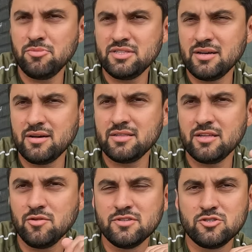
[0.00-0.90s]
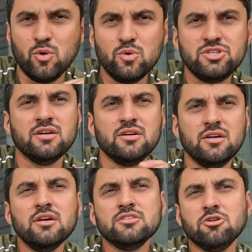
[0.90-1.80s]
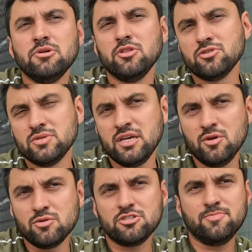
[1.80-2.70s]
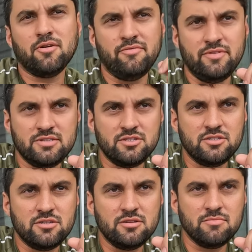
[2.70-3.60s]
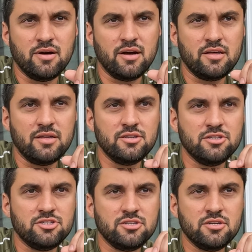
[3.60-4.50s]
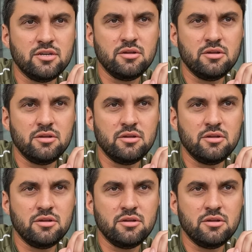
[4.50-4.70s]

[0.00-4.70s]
realmente na, na Nova Scotia são menores do que em outras províncias, mas